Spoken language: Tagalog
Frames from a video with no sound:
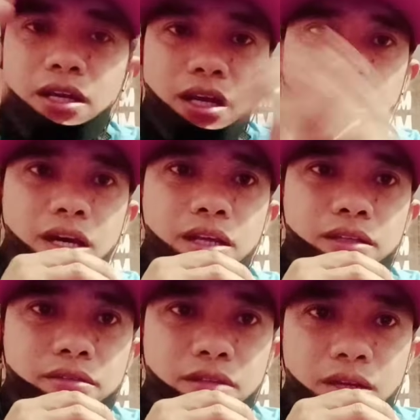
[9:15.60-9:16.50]

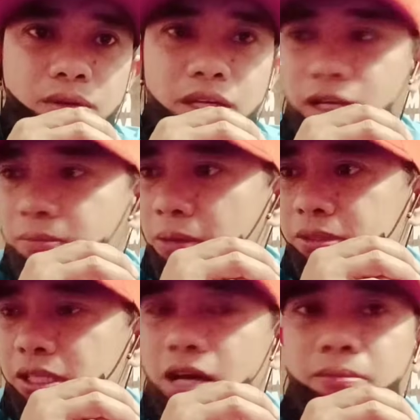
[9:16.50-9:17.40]
And anyway,
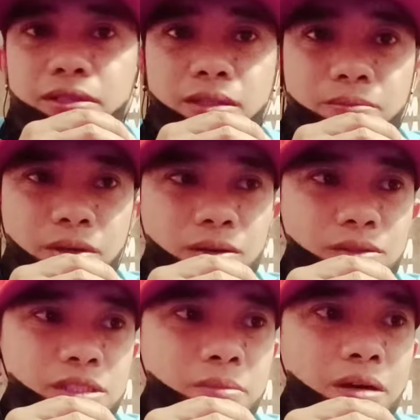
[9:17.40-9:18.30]
nagpapasalamat din po
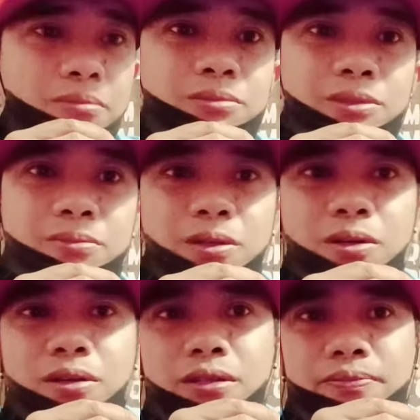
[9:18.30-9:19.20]
ako sa mga
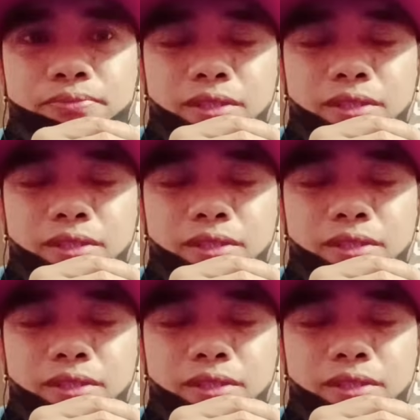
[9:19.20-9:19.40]
bumubuo,